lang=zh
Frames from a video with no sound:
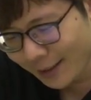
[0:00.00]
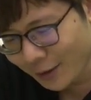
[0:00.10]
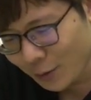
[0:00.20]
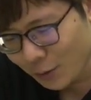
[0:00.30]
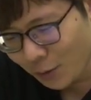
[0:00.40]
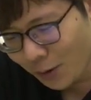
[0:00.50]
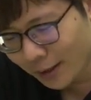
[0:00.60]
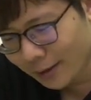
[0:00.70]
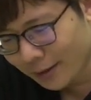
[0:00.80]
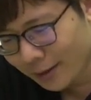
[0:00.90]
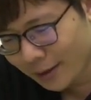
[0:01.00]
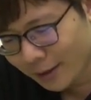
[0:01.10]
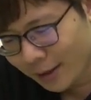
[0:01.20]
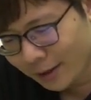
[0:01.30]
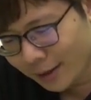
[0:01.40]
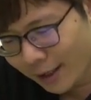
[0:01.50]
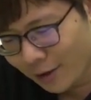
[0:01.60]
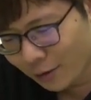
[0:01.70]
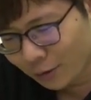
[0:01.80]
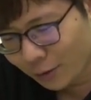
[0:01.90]
是一个说话的人呢，带
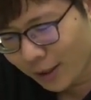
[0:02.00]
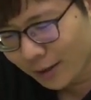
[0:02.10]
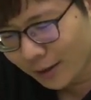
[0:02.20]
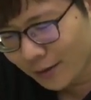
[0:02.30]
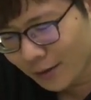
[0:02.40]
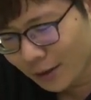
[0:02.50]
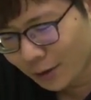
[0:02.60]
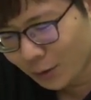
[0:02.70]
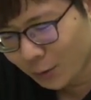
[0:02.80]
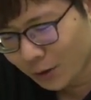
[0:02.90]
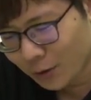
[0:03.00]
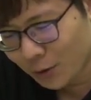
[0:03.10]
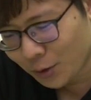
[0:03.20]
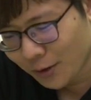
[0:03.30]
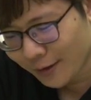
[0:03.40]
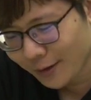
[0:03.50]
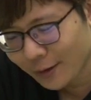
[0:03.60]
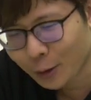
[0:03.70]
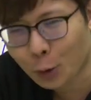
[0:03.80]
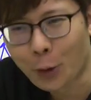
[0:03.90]
有断定程度的确
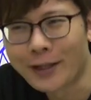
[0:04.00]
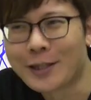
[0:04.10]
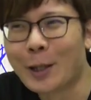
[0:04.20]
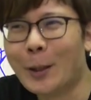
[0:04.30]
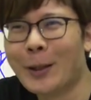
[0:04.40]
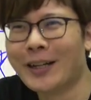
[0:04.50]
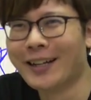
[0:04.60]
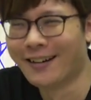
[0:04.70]
信的推测。